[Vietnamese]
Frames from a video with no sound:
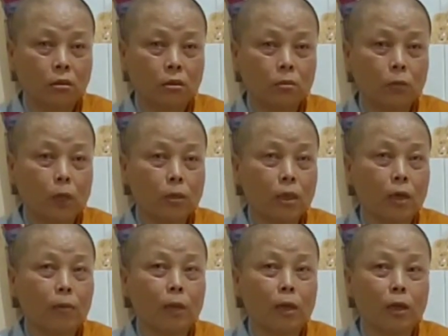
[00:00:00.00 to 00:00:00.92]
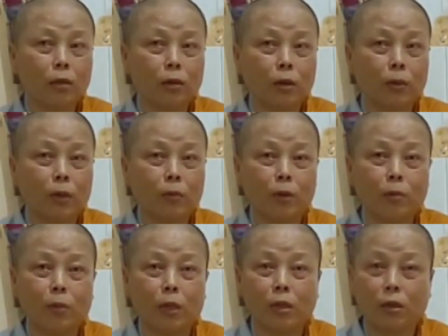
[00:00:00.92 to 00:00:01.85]
Miễn sao mà đừng có phiền
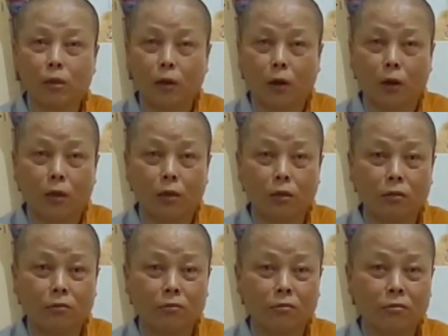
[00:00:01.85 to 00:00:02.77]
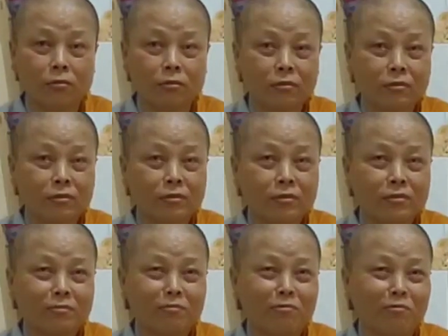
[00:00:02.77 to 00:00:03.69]
phức mình là được rồi. Dạ.
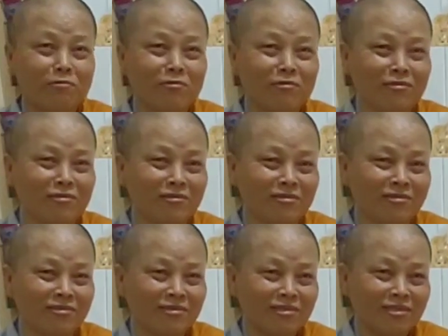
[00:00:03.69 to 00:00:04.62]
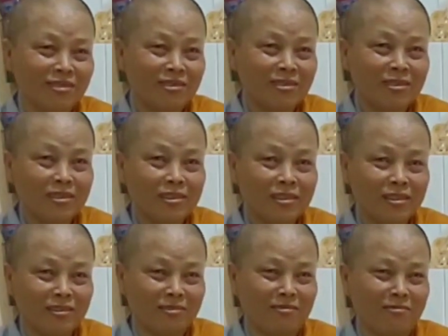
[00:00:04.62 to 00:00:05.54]
Trước mắt thì thấy phiền phức rồi đó.
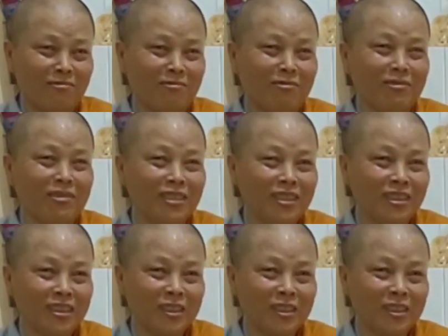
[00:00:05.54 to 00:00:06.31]
Tại vì